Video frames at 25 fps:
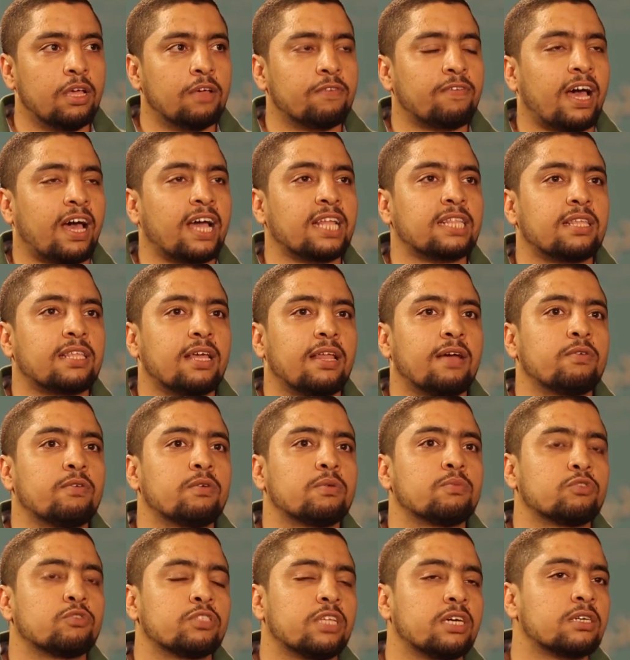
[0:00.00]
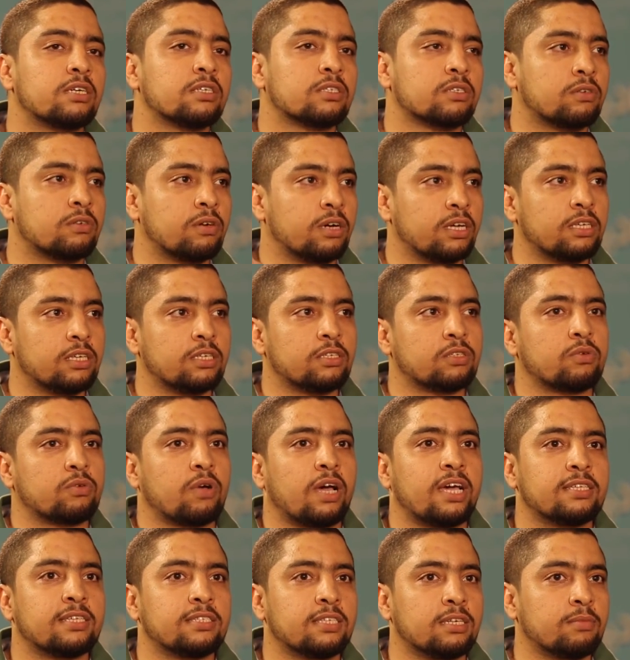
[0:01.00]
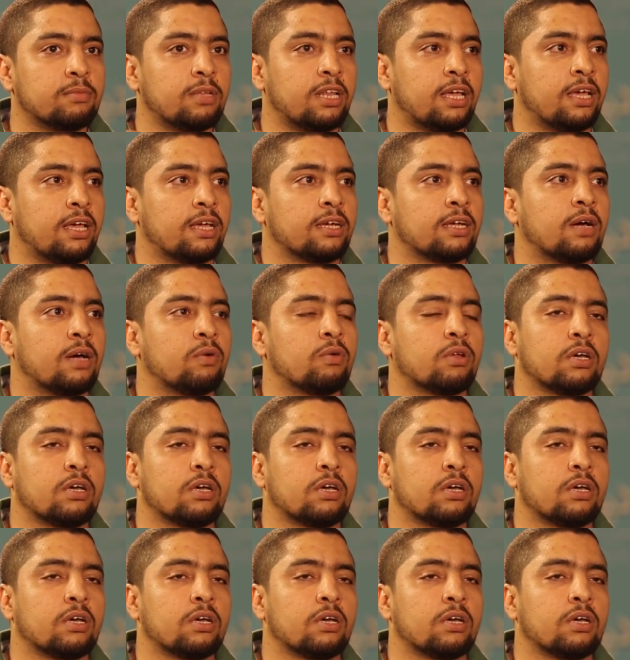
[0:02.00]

فحتى لو المدرس كويس وعايز يعمل حاجه او